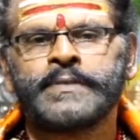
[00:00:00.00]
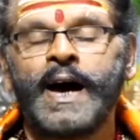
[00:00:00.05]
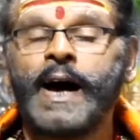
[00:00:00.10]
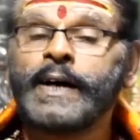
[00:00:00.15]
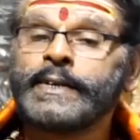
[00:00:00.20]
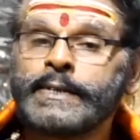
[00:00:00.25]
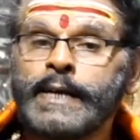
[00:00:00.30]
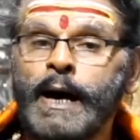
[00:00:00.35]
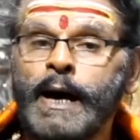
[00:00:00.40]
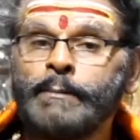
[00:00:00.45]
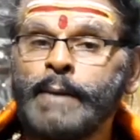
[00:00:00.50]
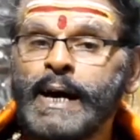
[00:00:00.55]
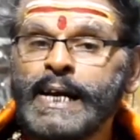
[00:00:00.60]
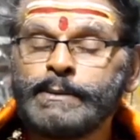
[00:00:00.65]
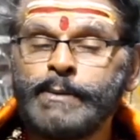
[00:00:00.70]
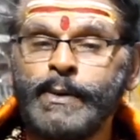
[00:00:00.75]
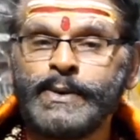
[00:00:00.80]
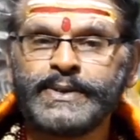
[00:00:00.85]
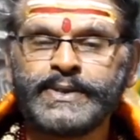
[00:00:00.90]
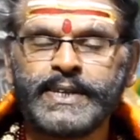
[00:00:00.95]
அது நாம்
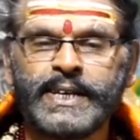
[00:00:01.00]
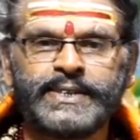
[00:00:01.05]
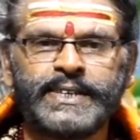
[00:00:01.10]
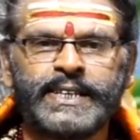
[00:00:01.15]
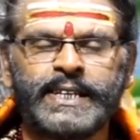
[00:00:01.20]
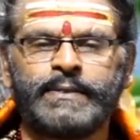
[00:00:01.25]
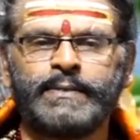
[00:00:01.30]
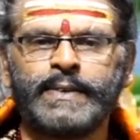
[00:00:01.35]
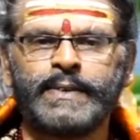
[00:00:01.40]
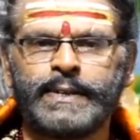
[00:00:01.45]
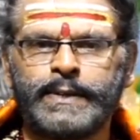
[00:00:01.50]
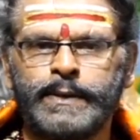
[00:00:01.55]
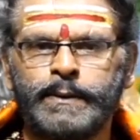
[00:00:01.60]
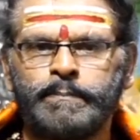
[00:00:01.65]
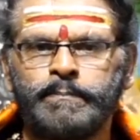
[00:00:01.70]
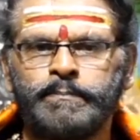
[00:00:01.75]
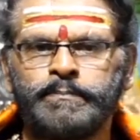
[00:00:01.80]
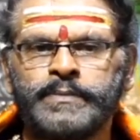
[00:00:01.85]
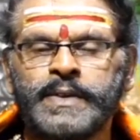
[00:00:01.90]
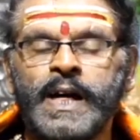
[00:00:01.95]
அனுபவித்தே தீர வேண்டும்
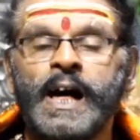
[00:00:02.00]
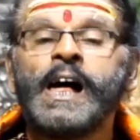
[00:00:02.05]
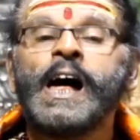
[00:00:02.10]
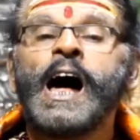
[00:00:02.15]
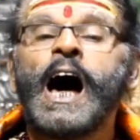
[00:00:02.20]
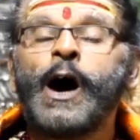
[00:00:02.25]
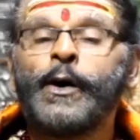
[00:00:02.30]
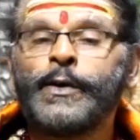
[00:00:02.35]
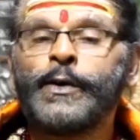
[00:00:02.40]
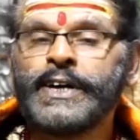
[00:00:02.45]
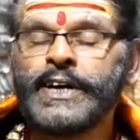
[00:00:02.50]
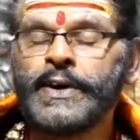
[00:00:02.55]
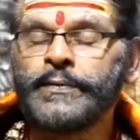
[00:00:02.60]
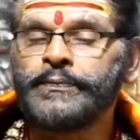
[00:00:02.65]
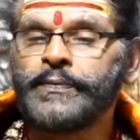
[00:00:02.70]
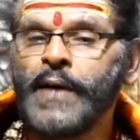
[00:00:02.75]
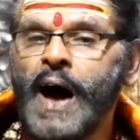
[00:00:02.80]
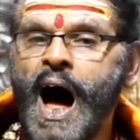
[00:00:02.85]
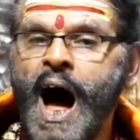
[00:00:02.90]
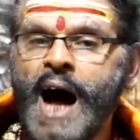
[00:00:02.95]
அவனுடைய
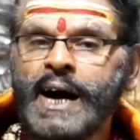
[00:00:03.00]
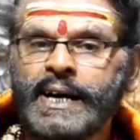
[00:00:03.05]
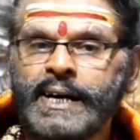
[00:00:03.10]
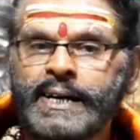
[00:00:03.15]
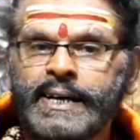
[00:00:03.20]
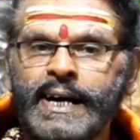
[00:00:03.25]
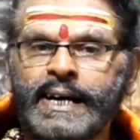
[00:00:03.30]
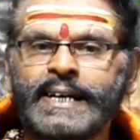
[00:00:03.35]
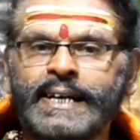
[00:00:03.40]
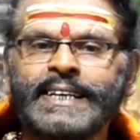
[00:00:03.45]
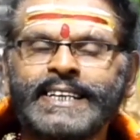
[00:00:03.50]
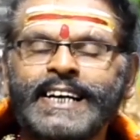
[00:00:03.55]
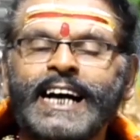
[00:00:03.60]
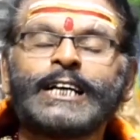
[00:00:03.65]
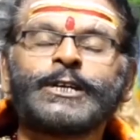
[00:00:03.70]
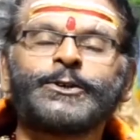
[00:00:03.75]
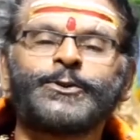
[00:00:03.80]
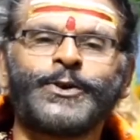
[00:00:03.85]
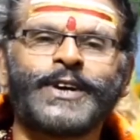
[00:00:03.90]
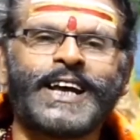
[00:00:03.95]

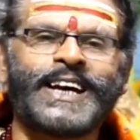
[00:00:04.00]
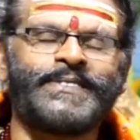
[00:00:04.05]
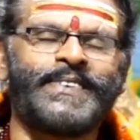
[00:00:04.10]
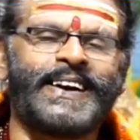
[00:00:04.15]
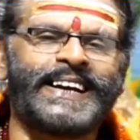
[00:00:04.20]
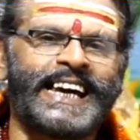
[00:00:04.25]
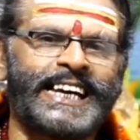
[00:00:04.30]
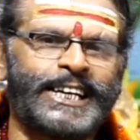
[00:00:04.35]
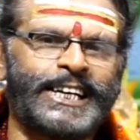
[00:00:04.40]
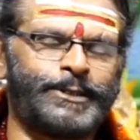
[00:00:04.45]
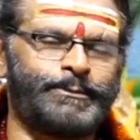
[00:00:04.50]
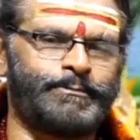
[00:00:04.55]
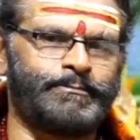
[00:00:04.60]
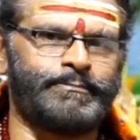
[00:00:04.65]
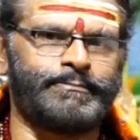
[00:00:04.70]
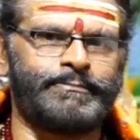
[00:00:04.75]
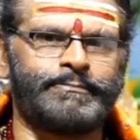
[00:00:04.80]
தாக்கங்கள் குறைவடையும்